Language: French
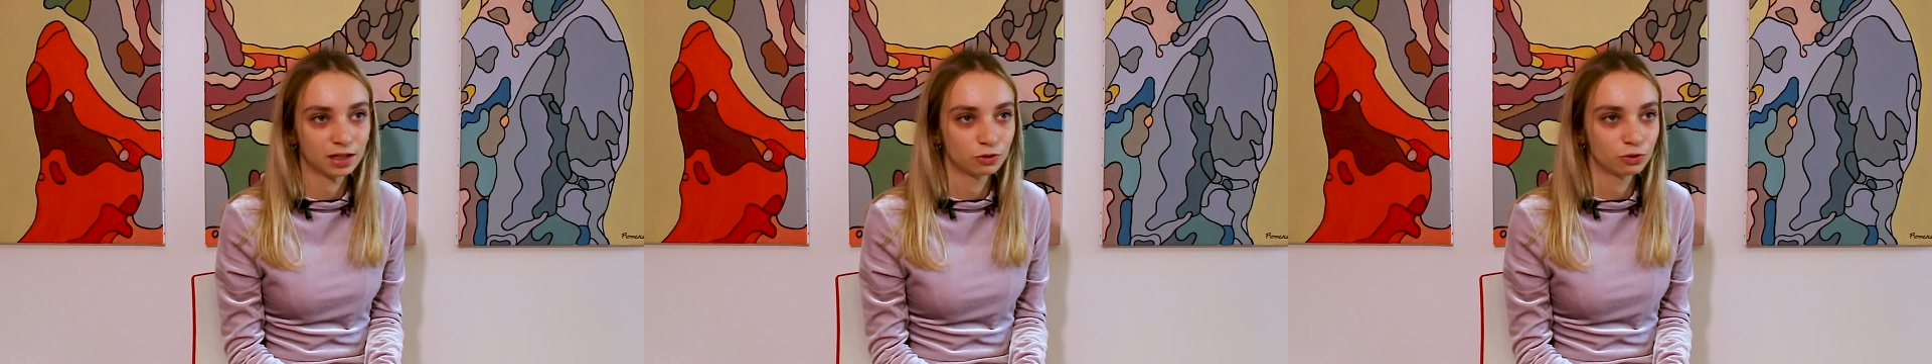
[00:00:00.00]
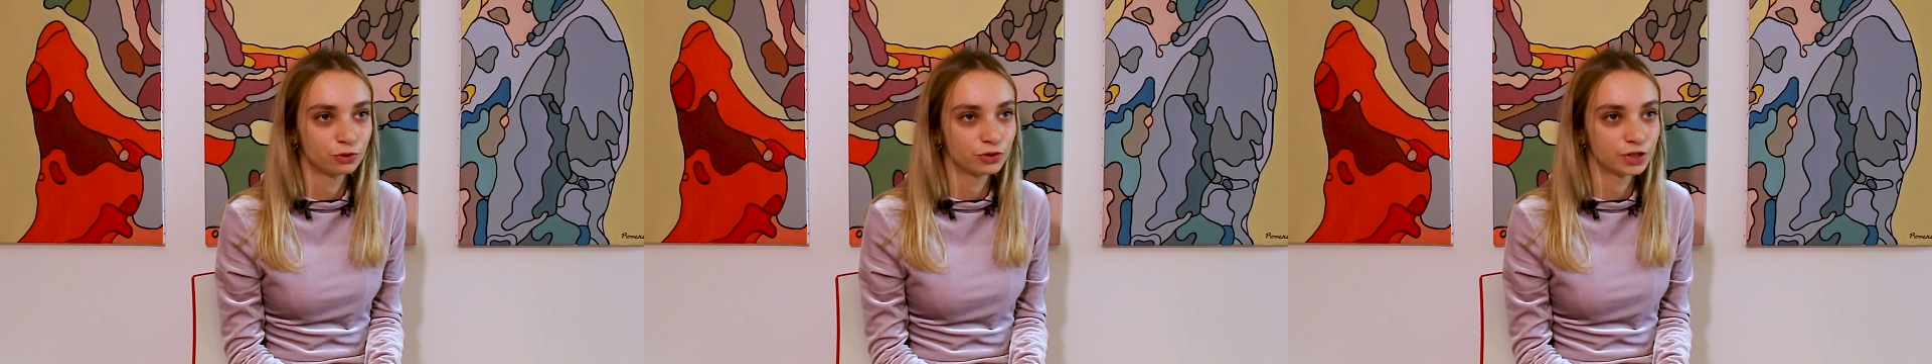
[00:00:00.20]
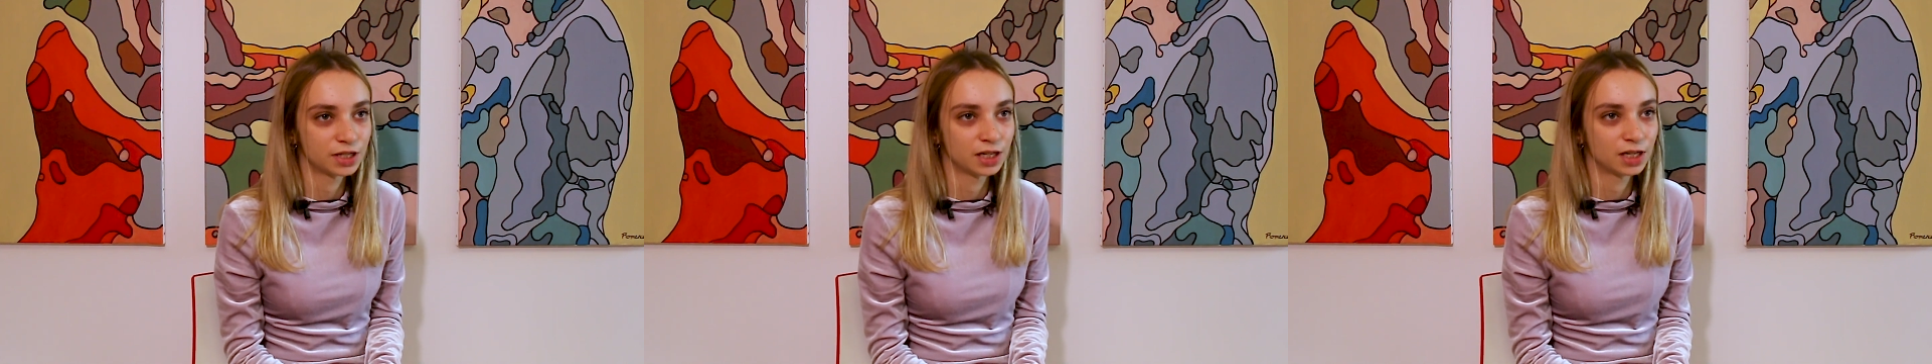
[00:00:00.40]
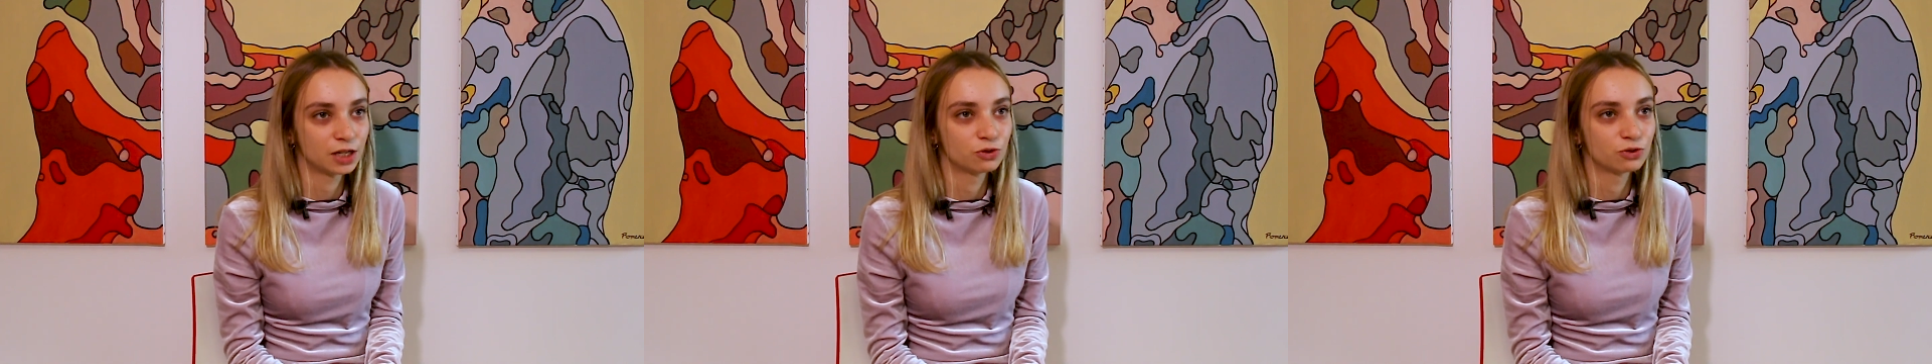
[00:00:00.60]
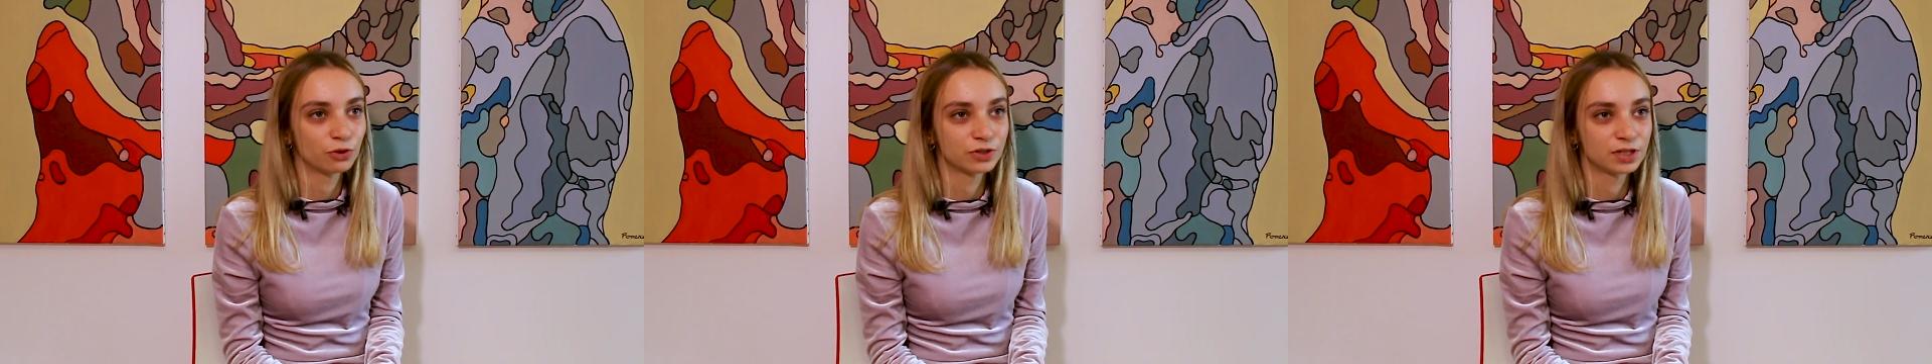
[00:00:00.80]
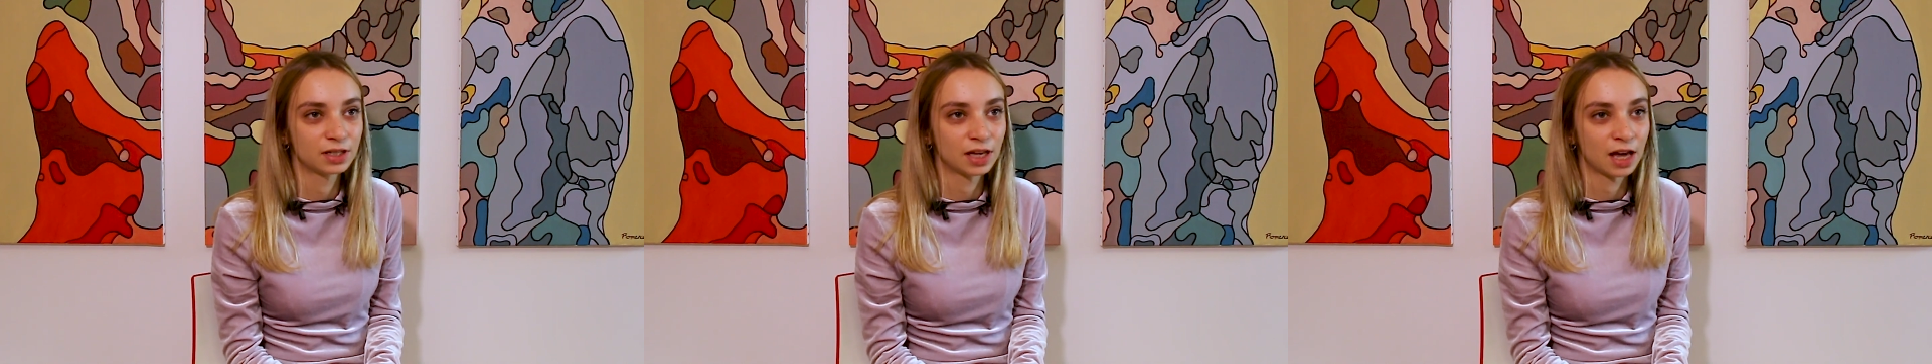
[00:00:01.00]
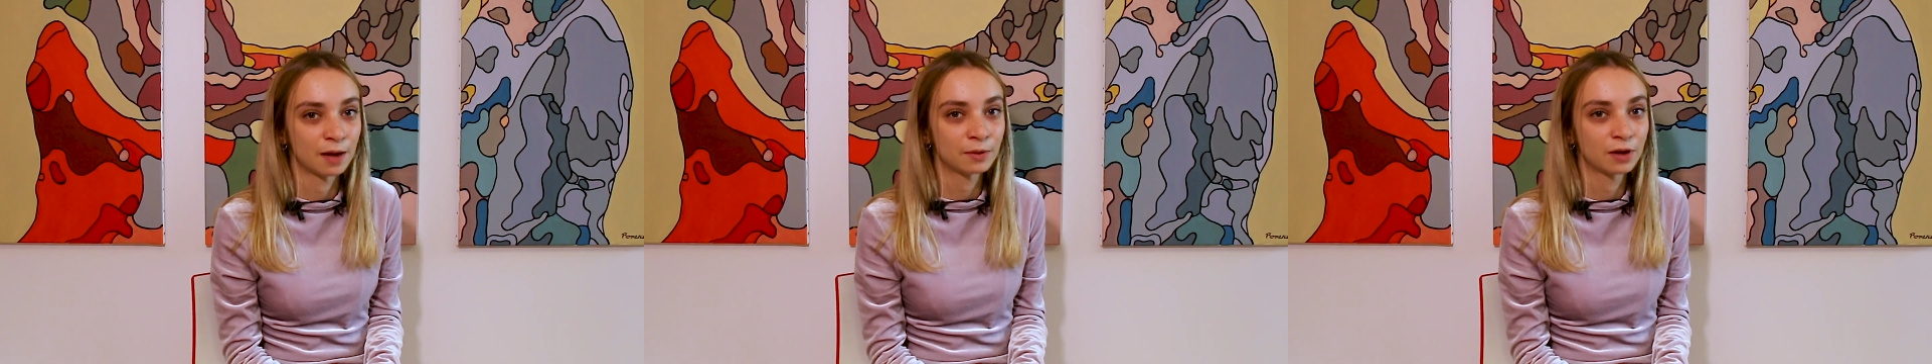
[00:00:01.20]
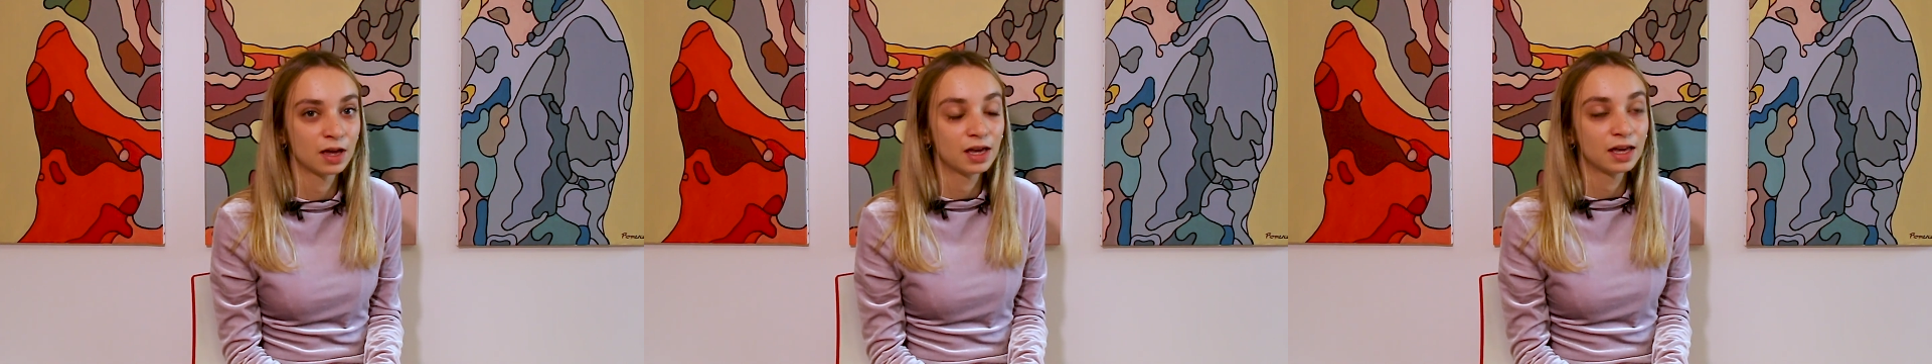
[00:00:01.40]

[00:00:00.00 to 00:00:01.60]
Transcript: technologie et du handicap.